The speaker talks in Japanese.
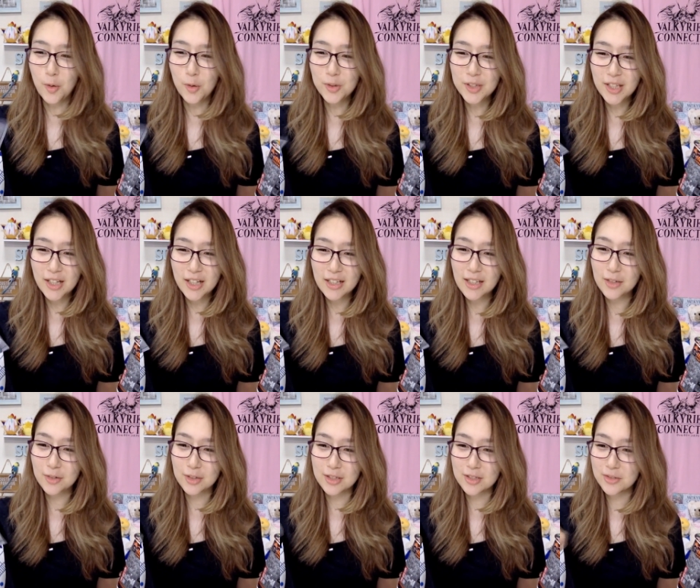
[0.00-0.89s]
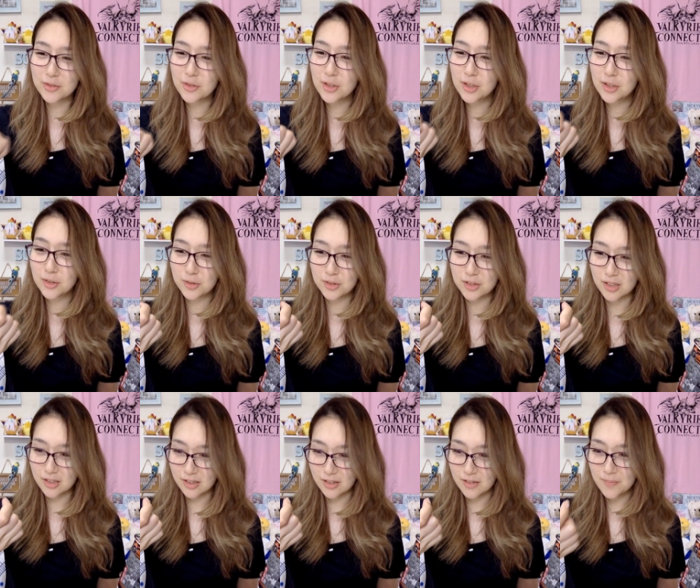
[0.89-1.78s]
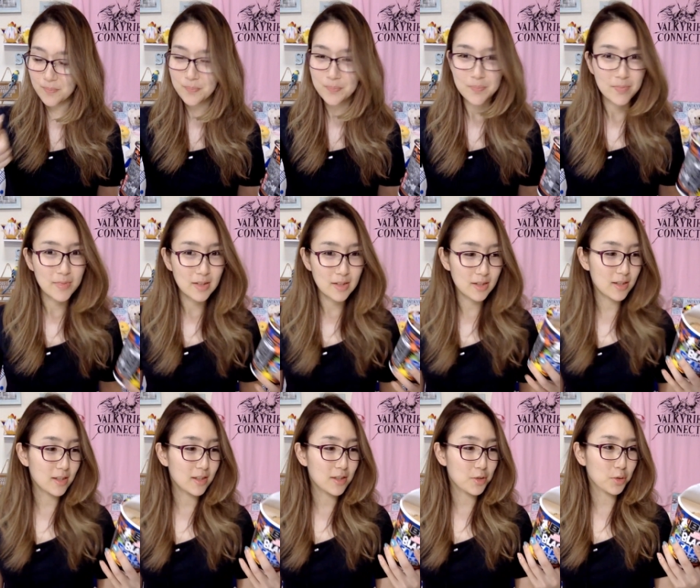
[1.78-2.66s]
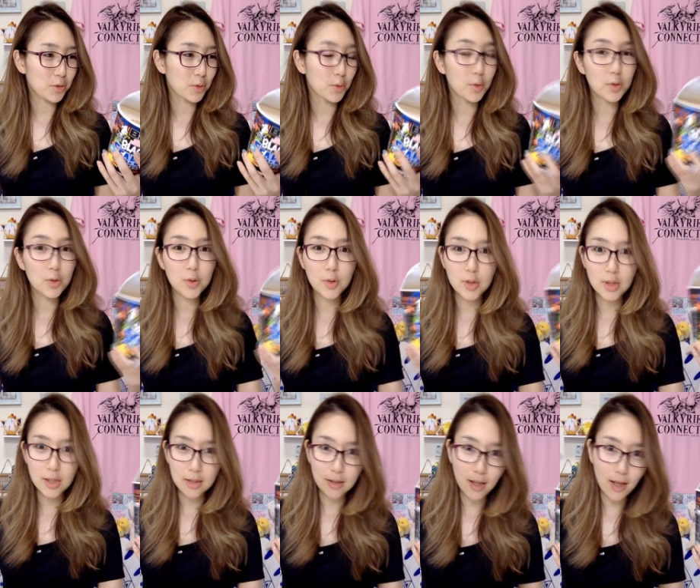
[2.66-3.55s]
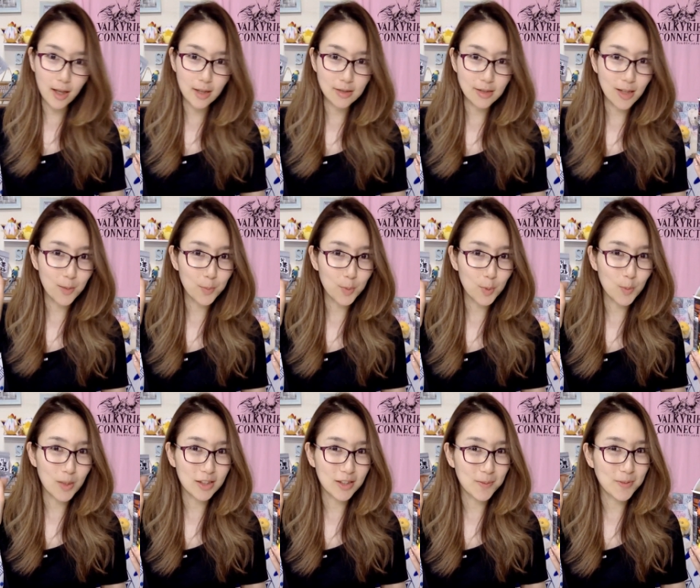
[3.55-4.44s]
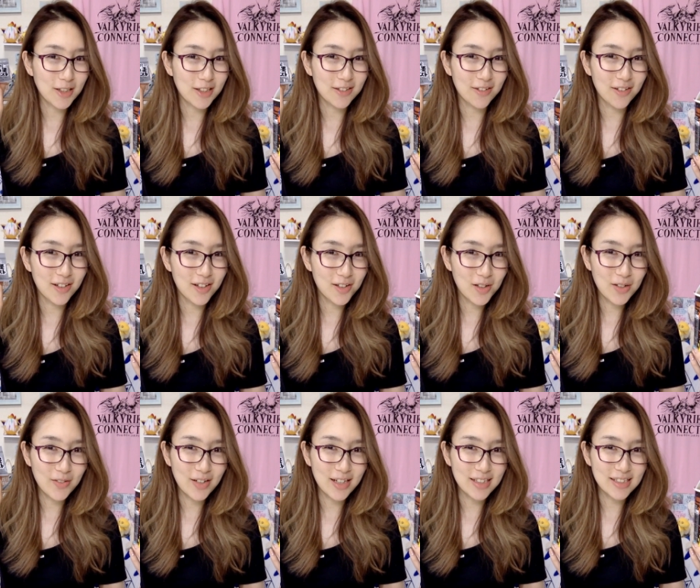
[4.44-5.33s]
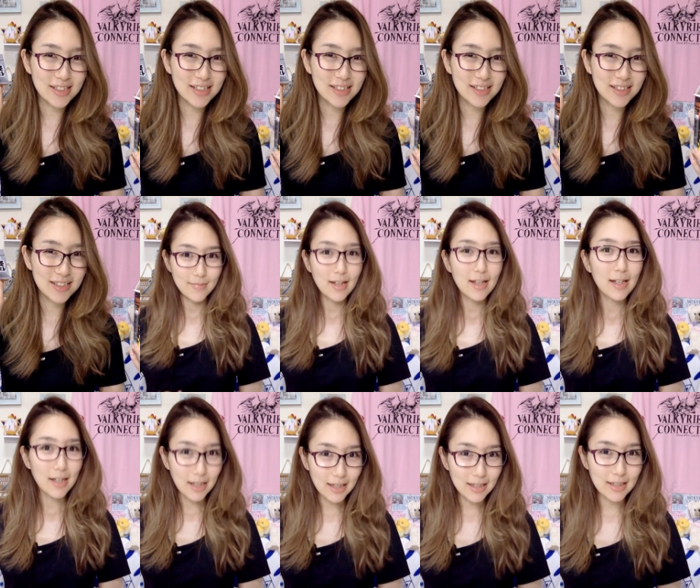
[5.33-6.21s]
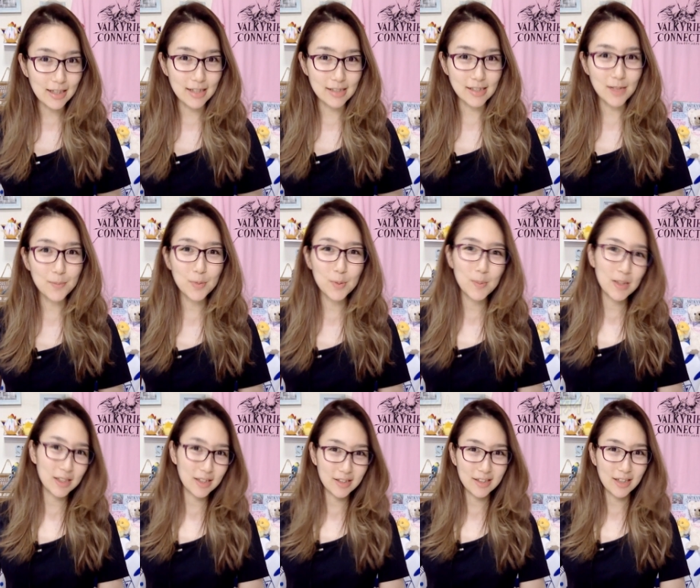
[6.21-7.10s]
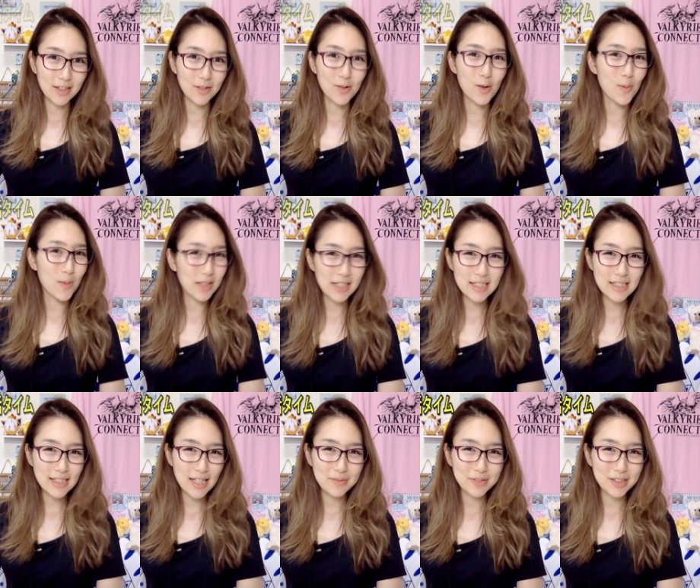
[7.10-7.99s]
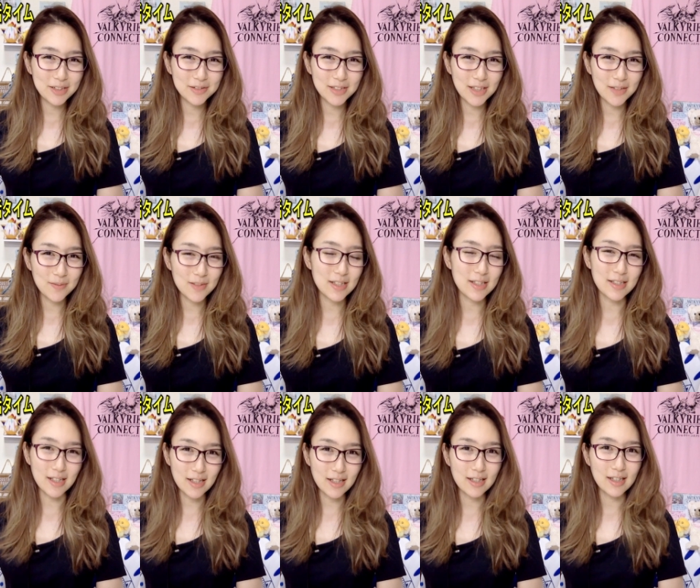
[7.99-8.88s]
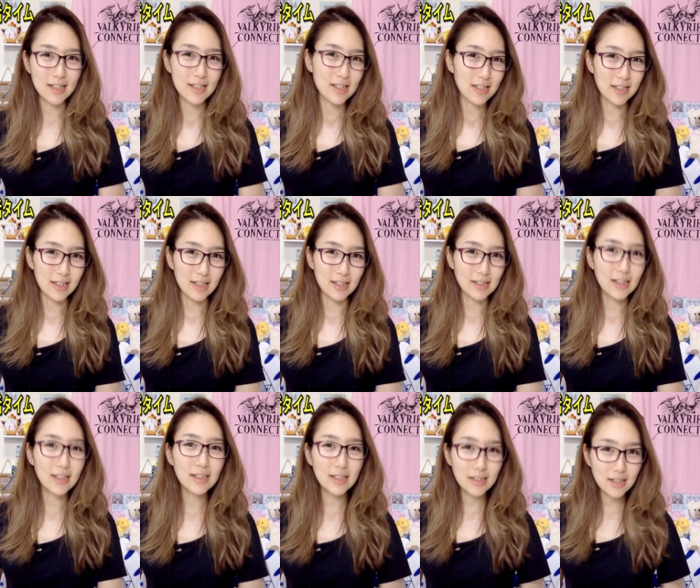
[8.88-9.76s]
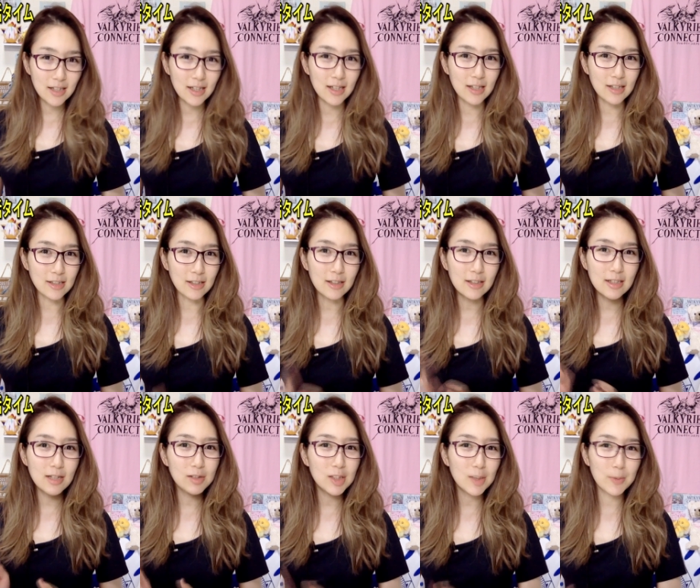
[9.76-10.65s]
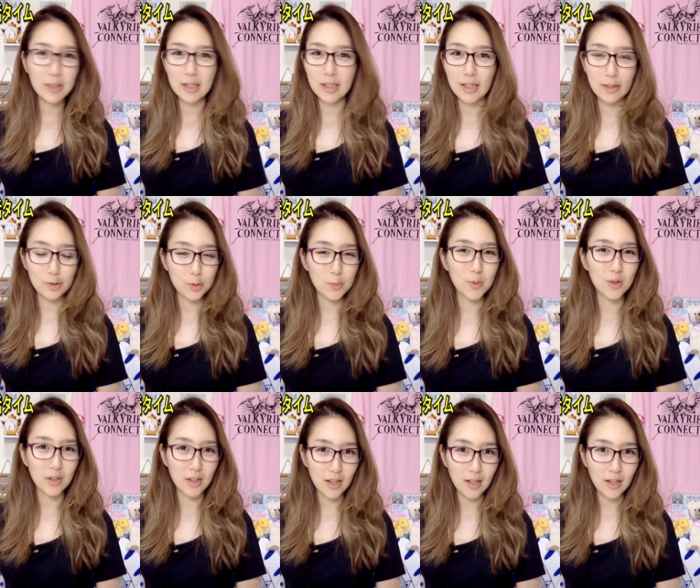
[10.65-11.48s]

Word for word: こんだけなのにすごい威力だなじゃあね、ちょっとお湯を入れて3分待ってみたいと思います。はい、えー、3分待ってる間の小話タイムでございます。はい。えー、最近ね、えー、魚を食べてないなと思っ